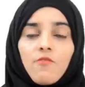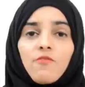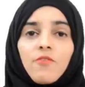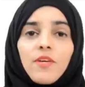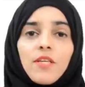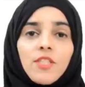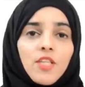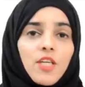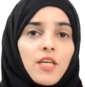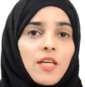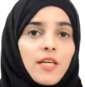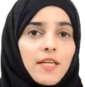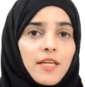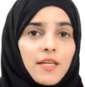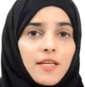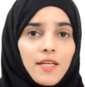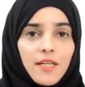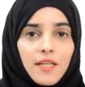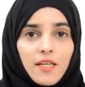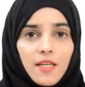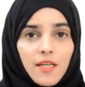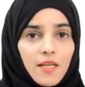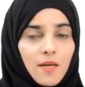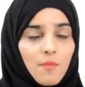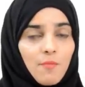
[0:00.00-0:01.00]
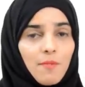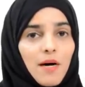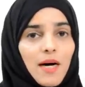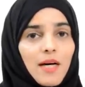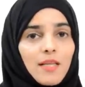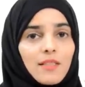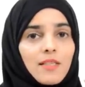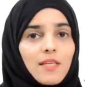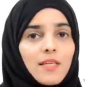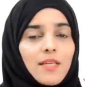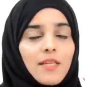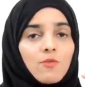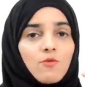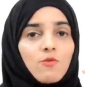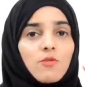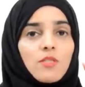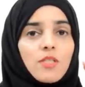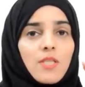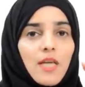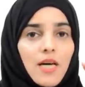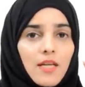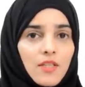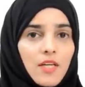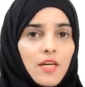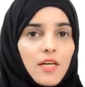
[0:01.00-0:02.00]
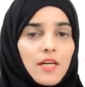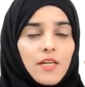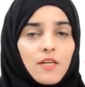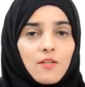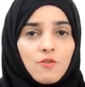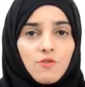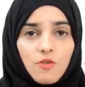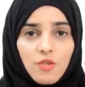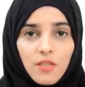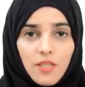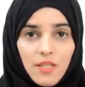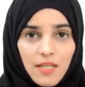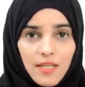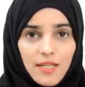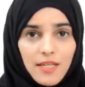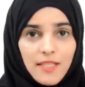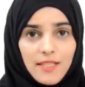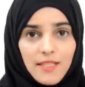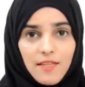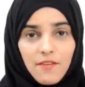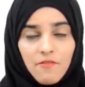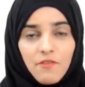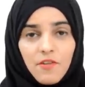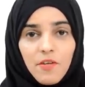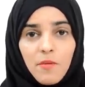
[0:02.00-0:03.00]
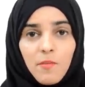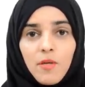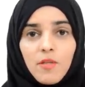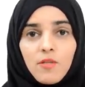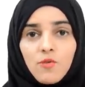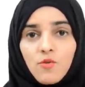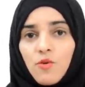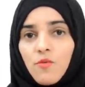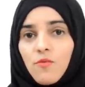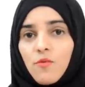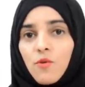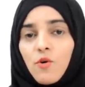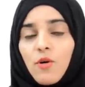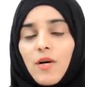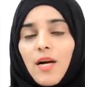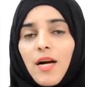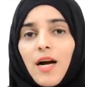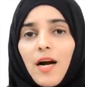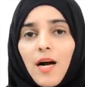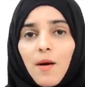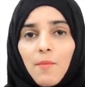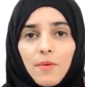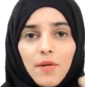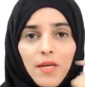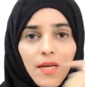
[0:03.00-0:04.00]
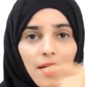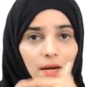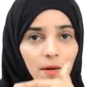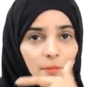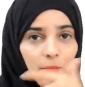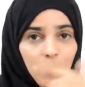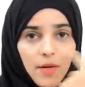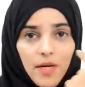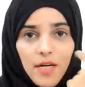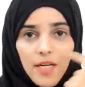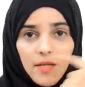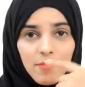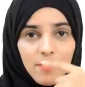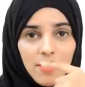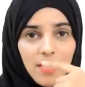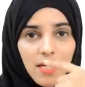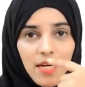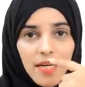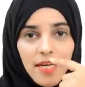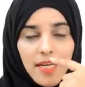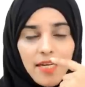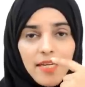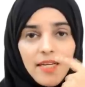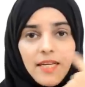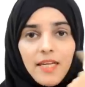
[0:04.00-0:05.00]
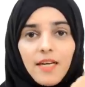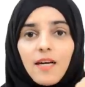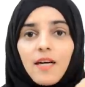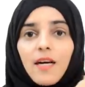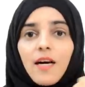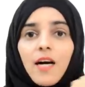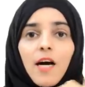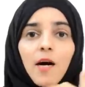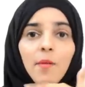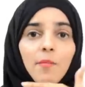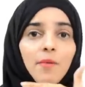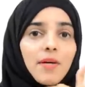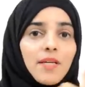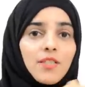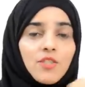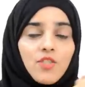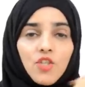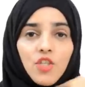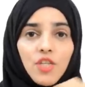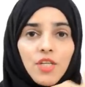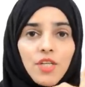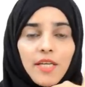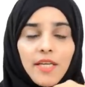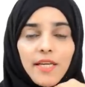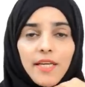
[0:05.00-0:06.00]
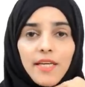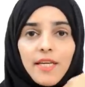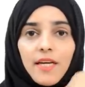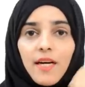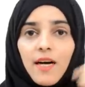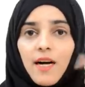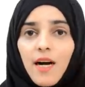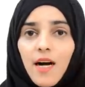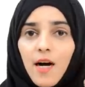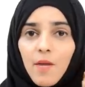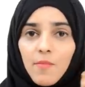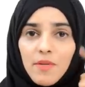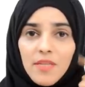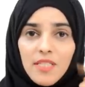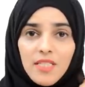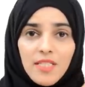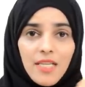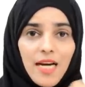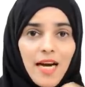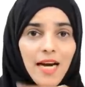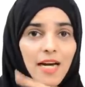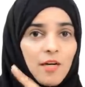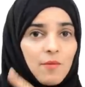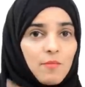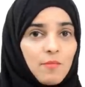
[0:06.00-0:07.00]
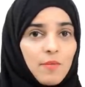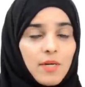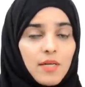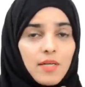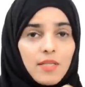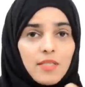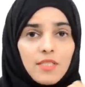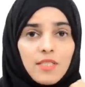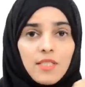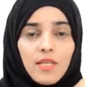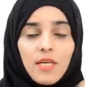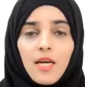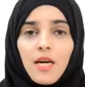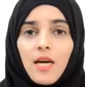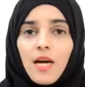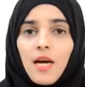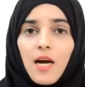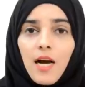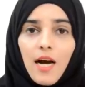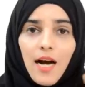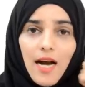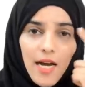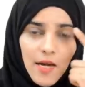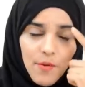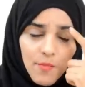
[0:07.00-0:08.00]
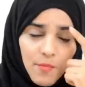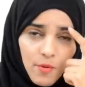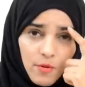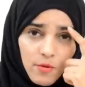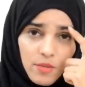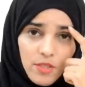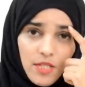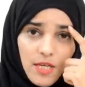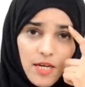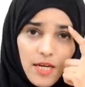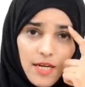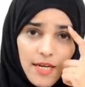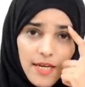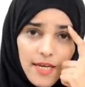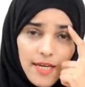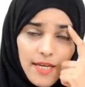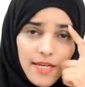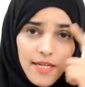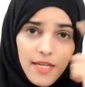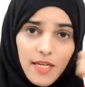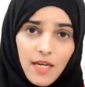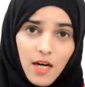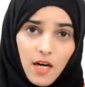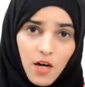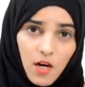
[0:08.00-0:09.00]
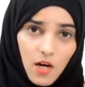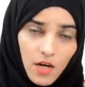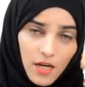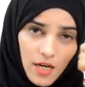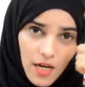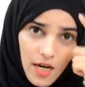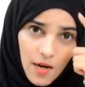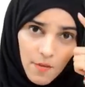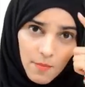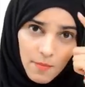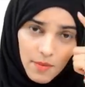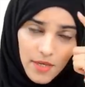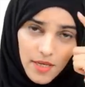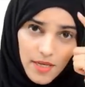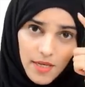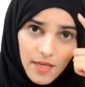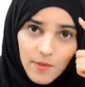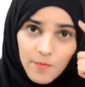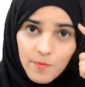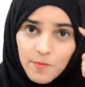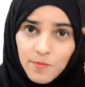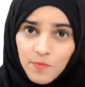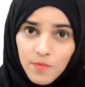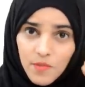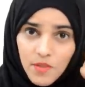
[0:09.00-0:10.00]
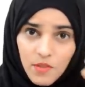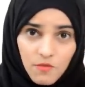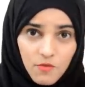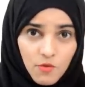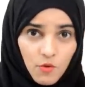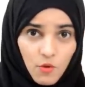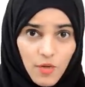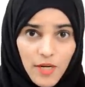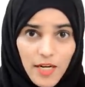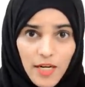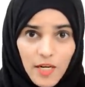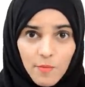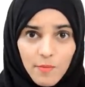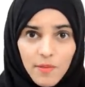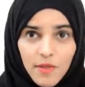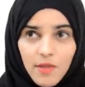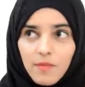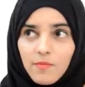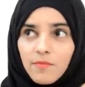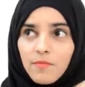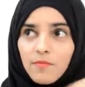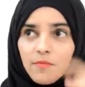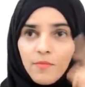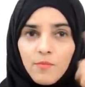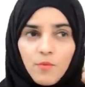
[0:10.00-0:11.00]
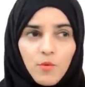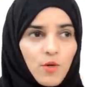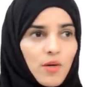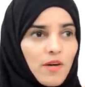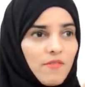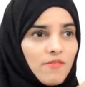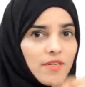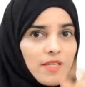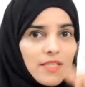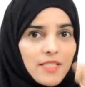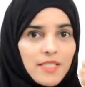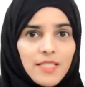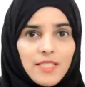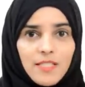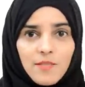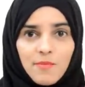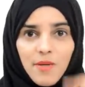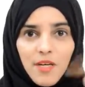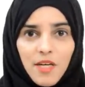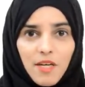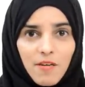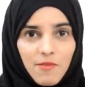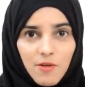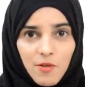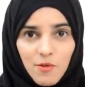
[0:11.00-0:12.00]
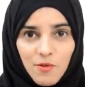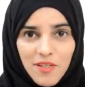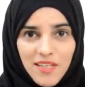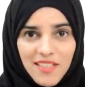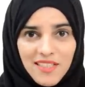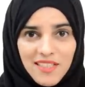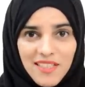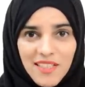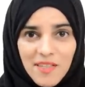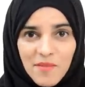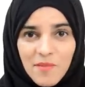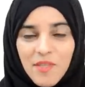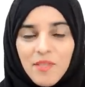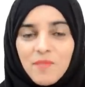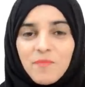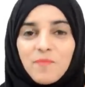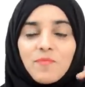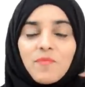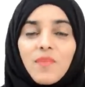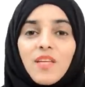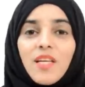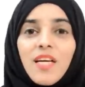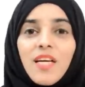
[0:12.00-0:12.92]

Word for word: फेशियल हेयर की अगर हम बात करें तो ज़्यादा हेयर जो तंग करते हैं फीमेल्स को वो है आपके अपर लिप्स का एरिया आपका चिन एरिया आपके साइड बर्न्स आईब्रोज का एरिया और आपके फोरहेड पर पूरा फेस इसमें कवर हो गया तकरीबन